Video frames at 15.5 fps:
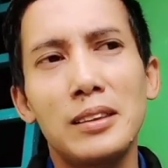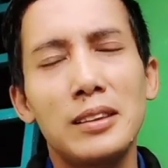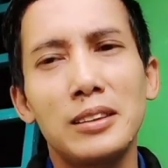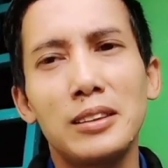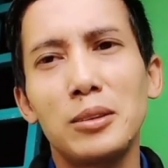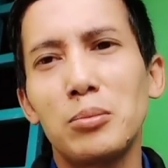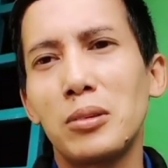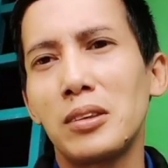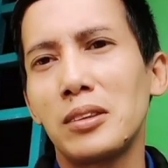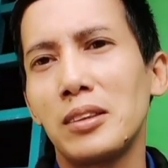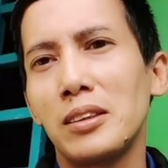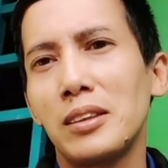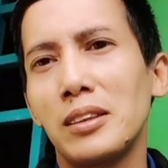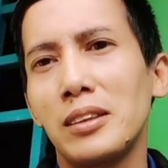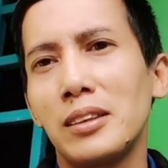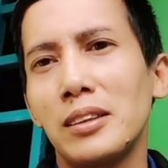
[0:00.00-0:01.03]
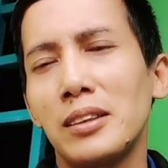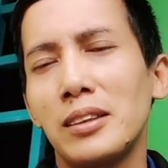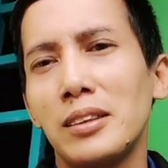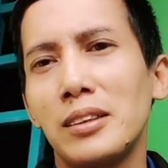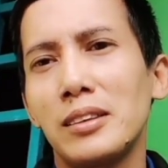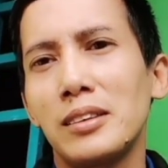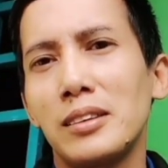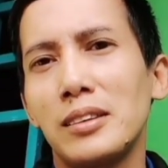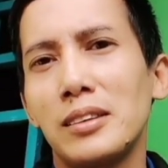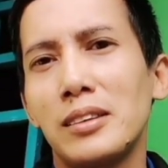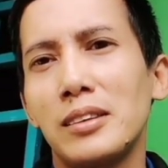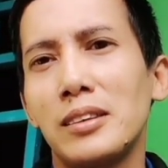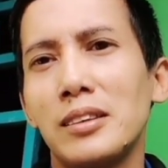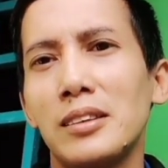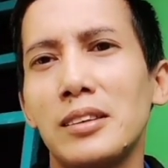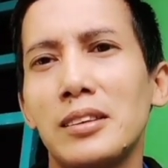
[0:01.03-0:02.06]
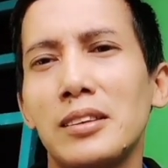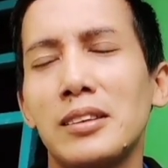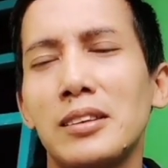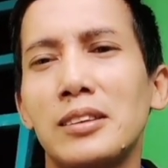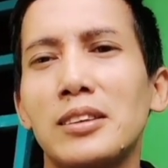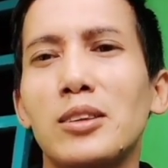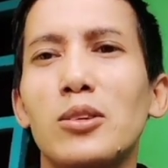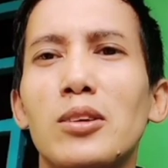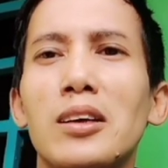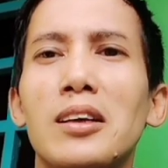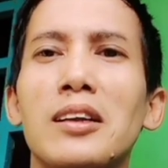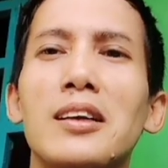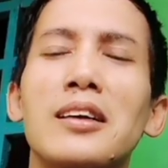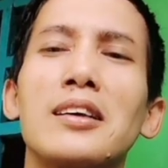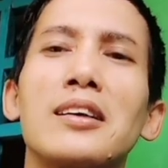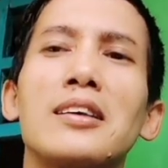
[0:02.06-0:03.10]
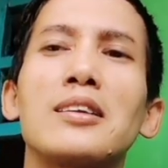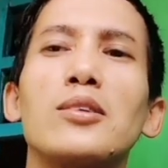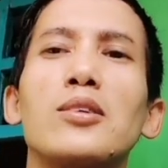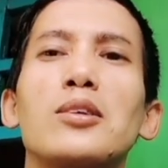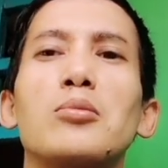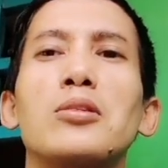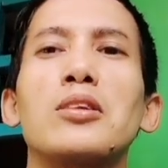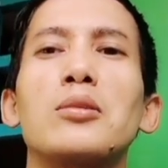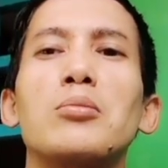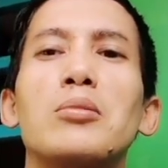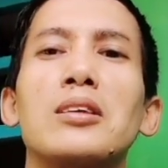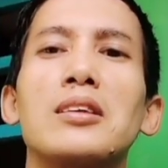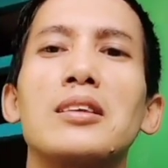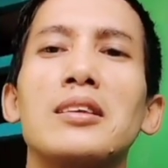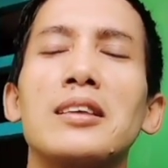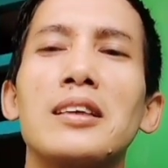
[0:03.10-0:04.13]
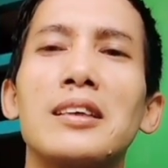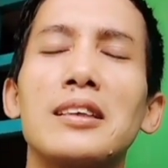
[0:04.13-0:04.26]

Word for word: seperti eh, saudara atau teman-teman ya